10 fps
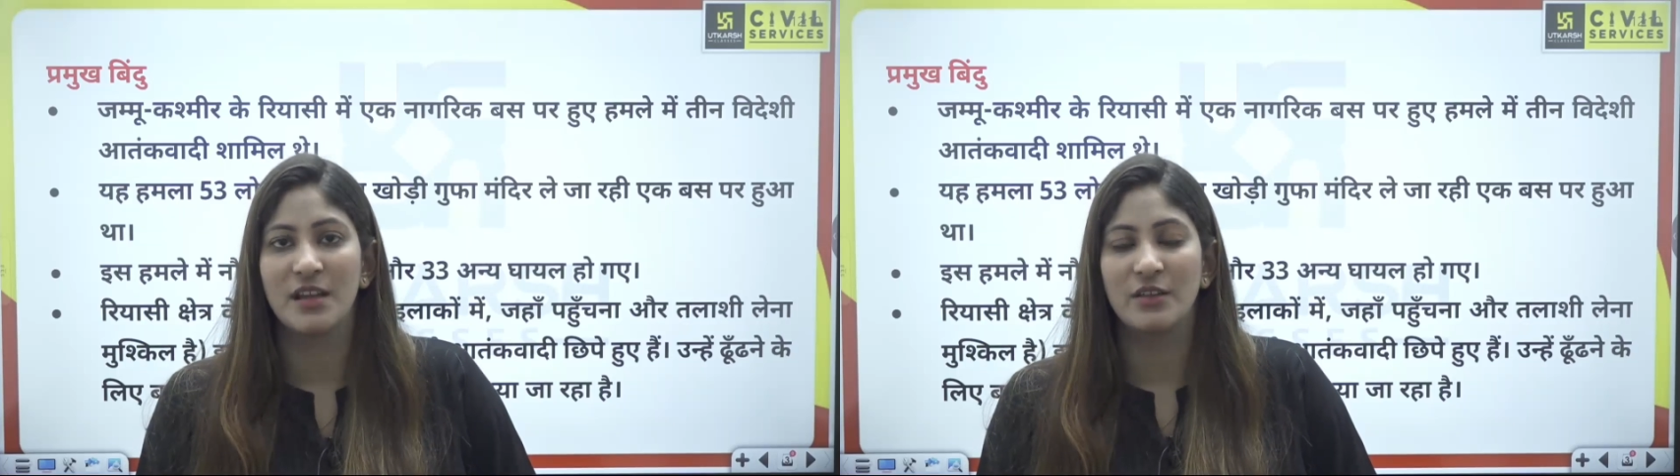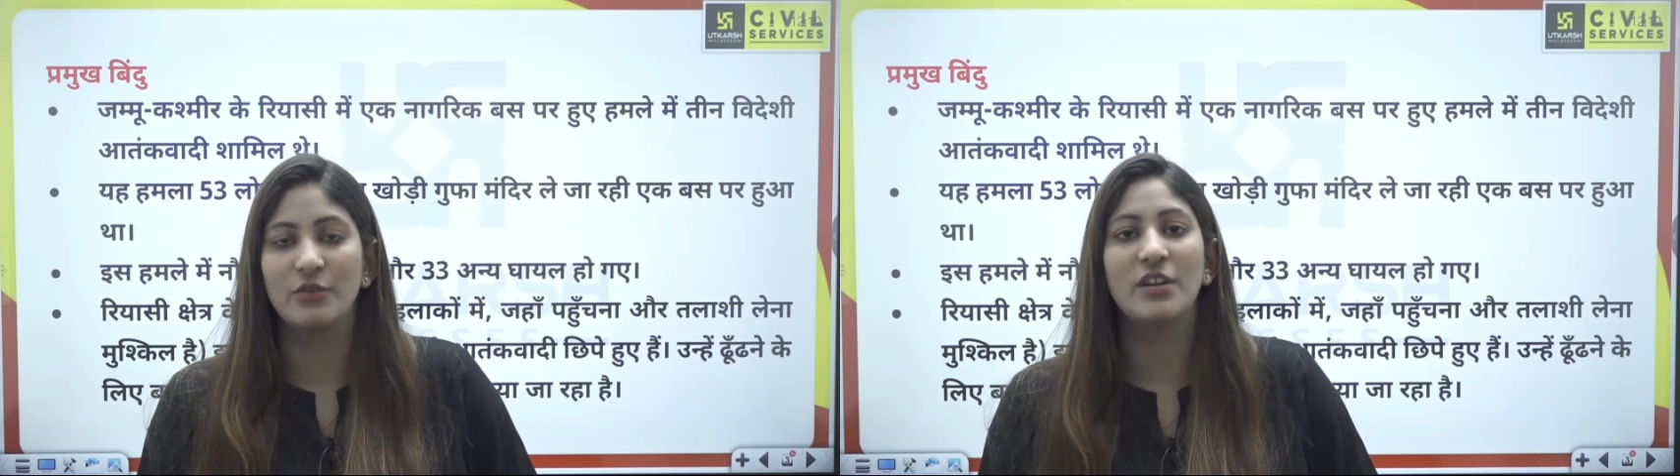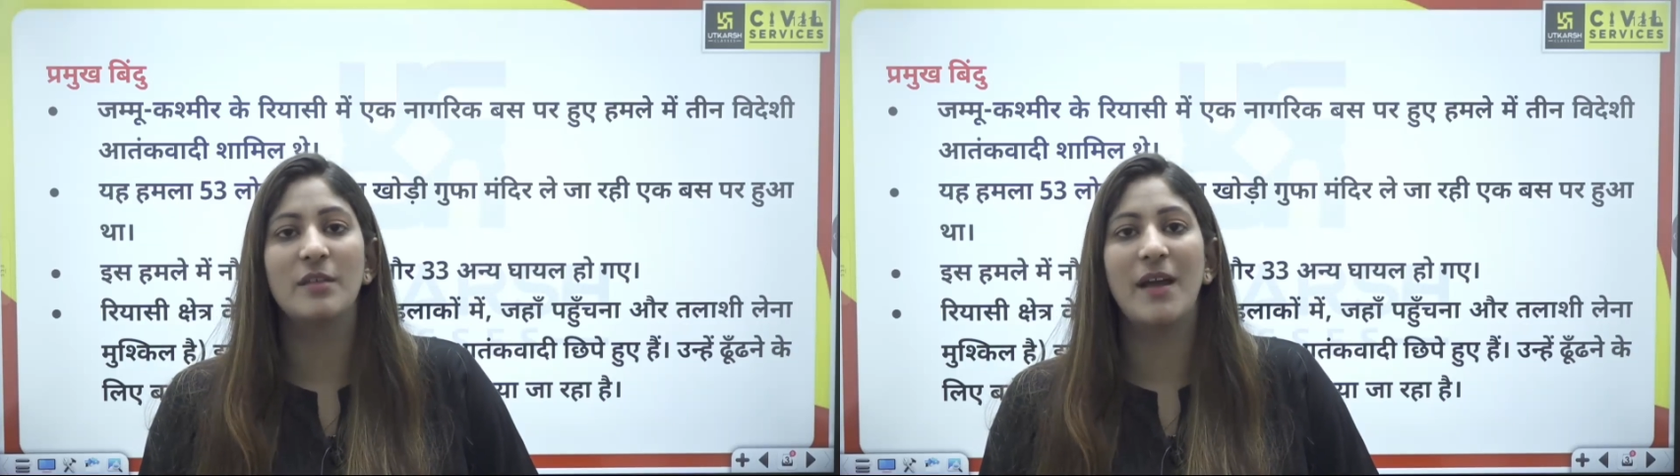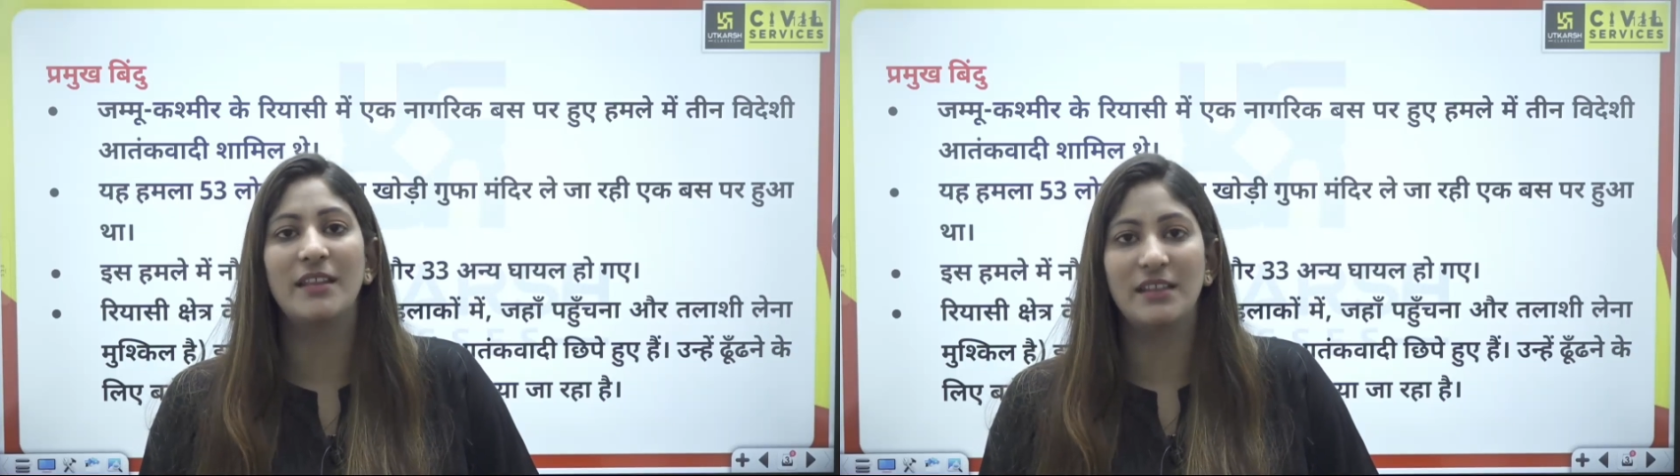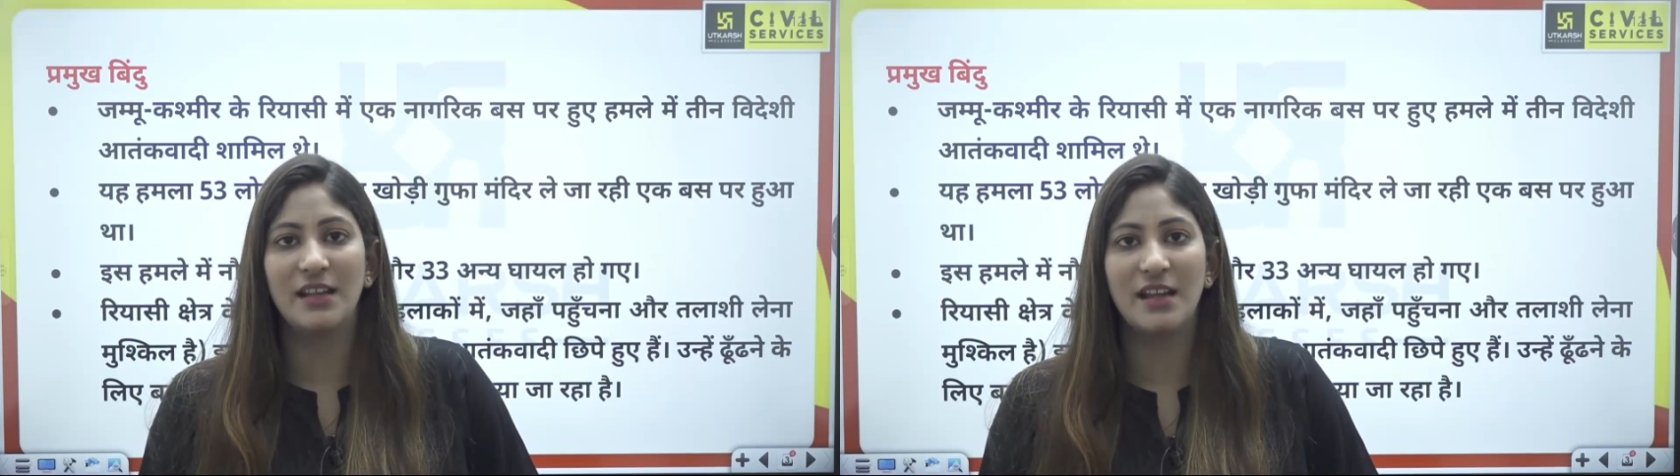दुख की
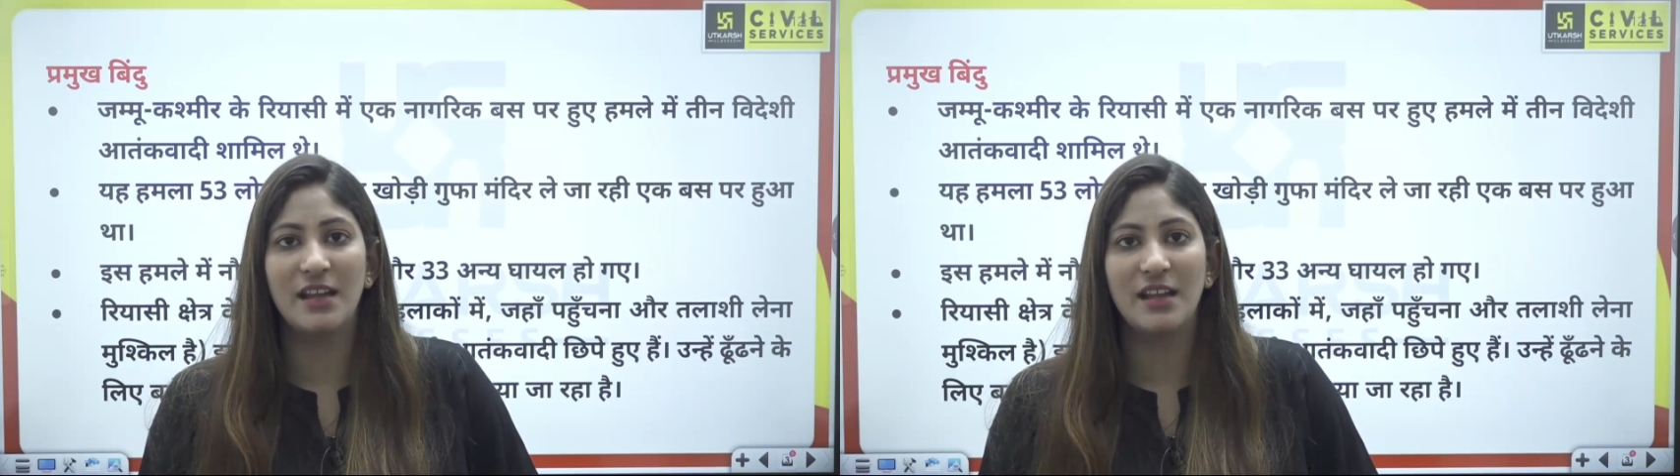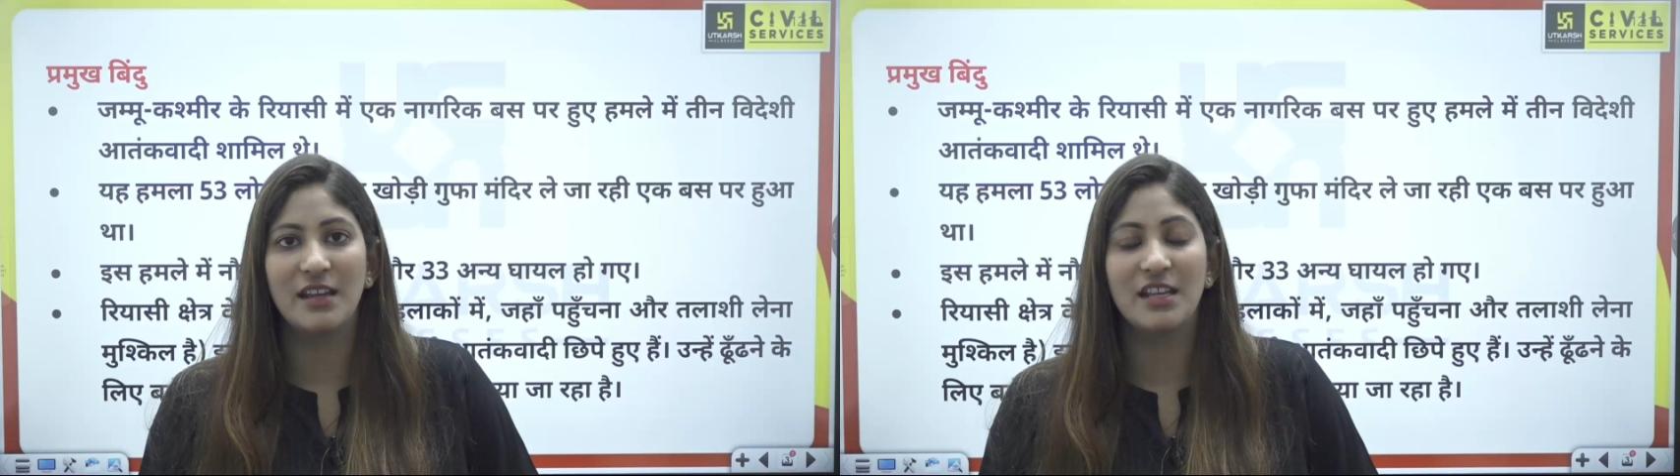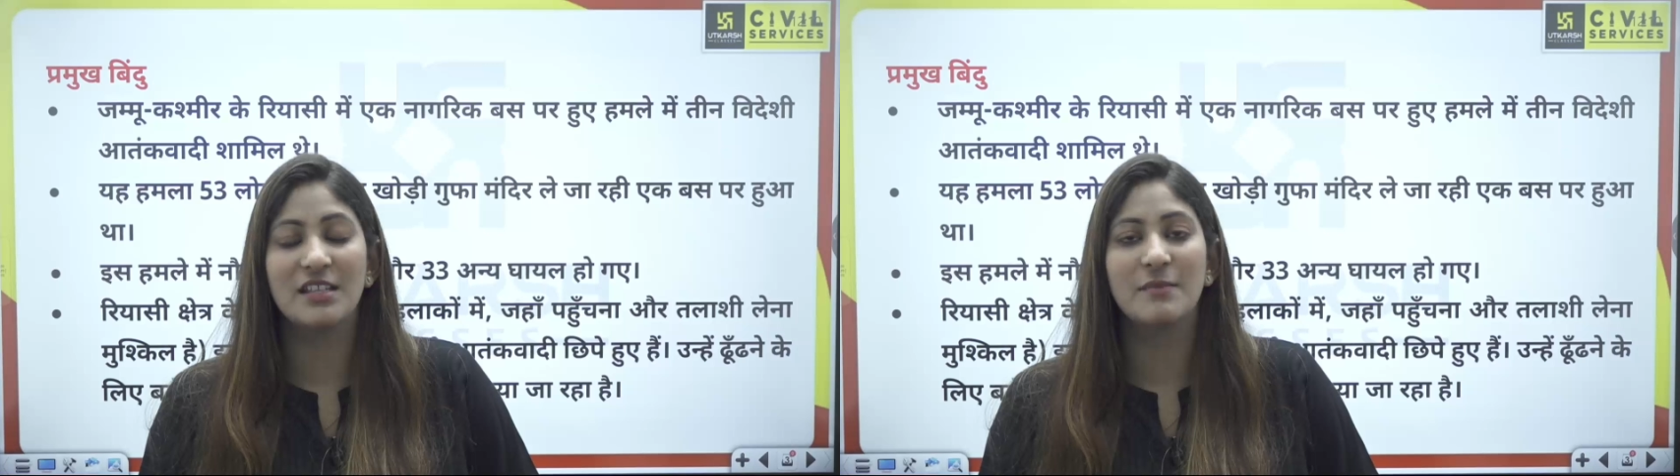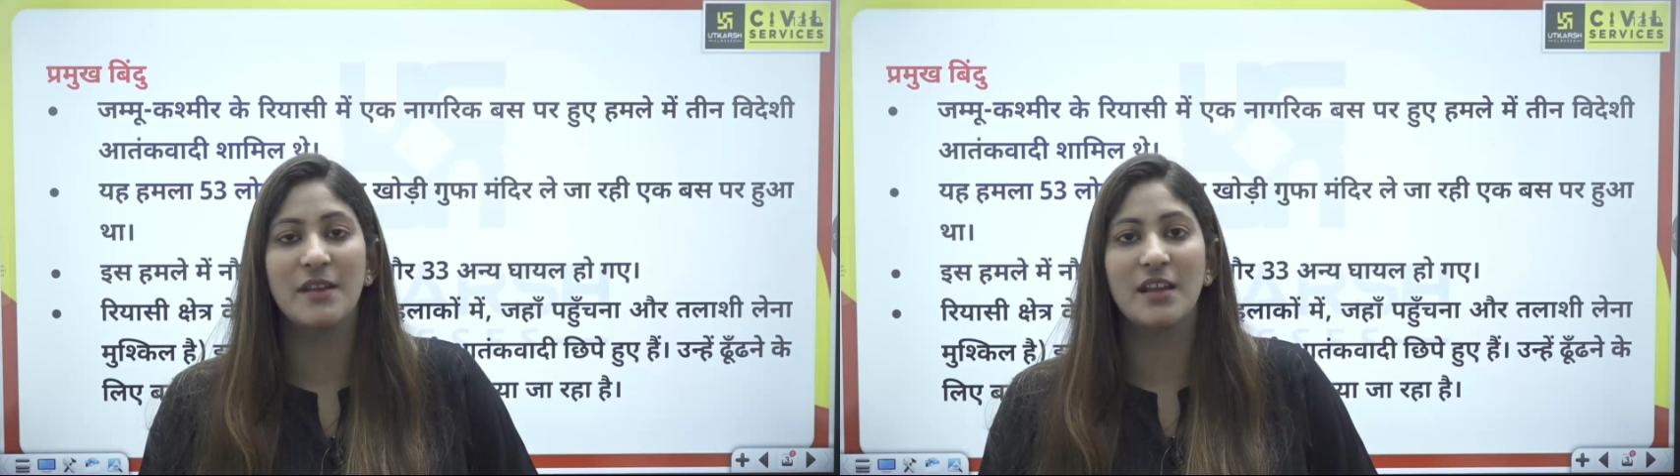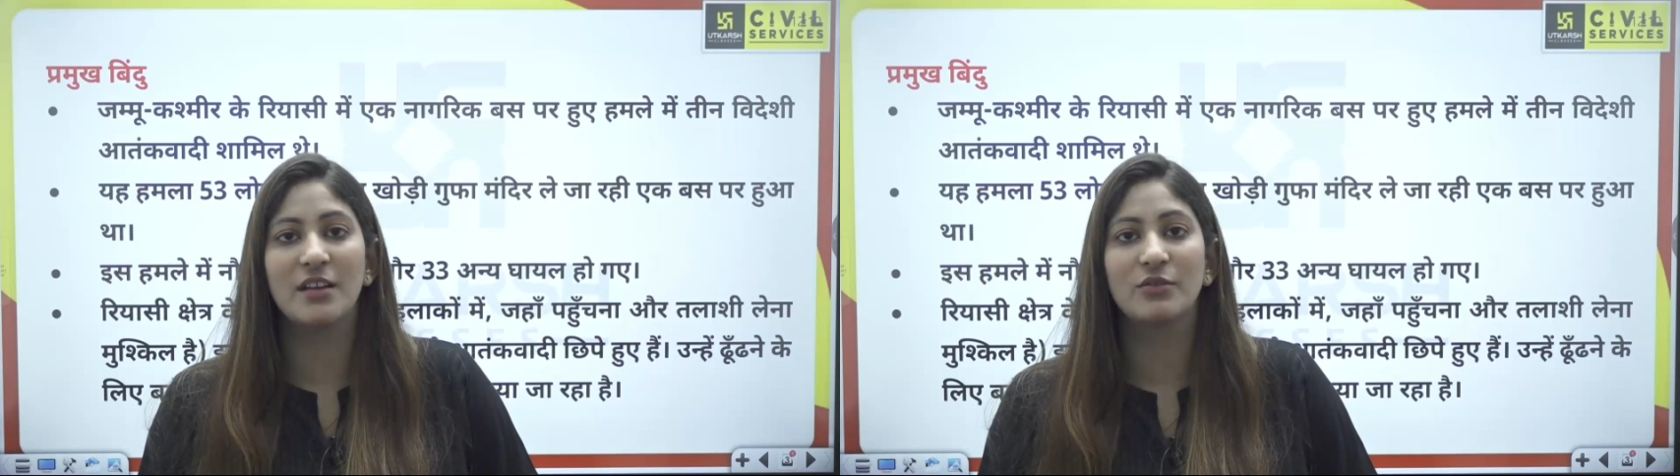बात यह है कि इसमें
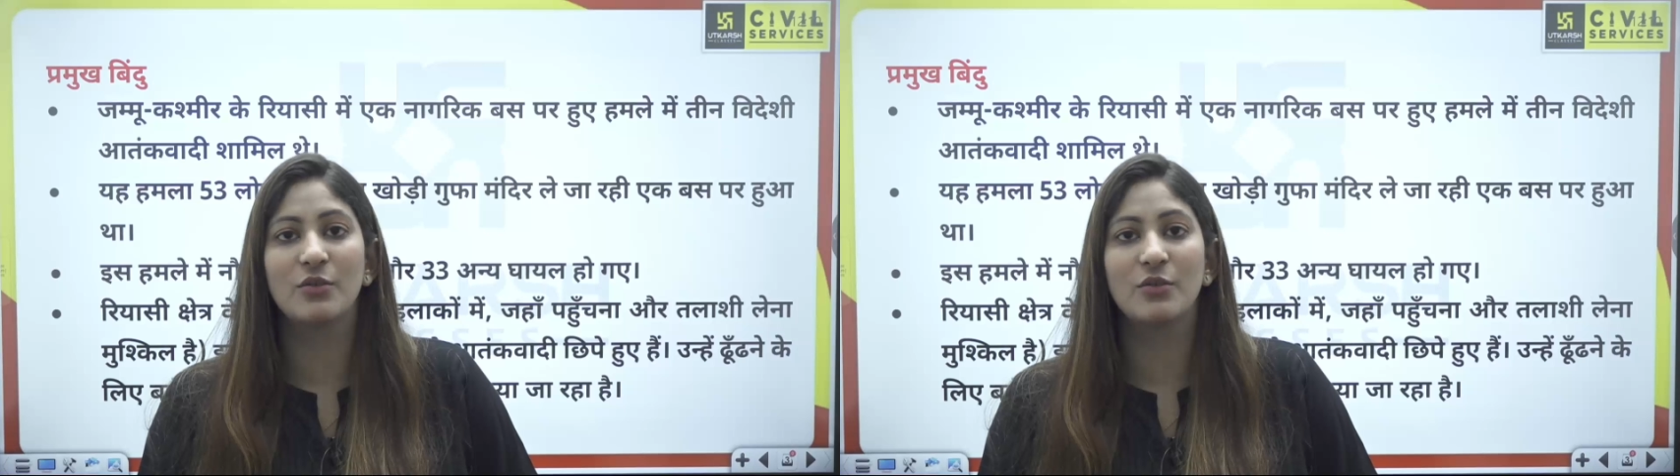एक